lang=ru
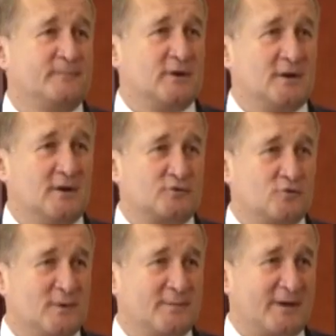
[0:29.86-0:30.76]
Мне
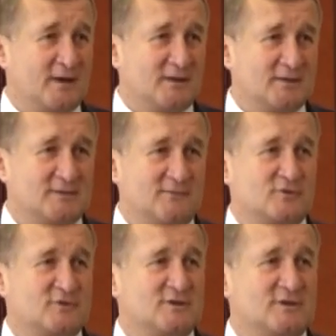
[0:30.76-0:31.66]
особо приятно
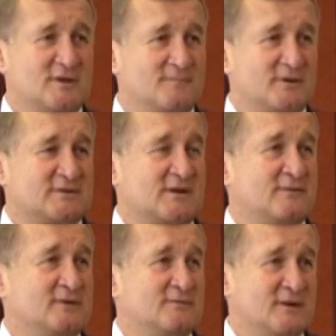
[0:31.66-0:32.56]
сегодняшний день
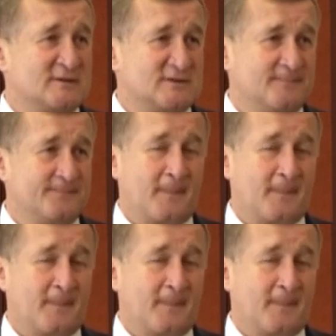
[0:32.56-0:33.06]
поздравить вас.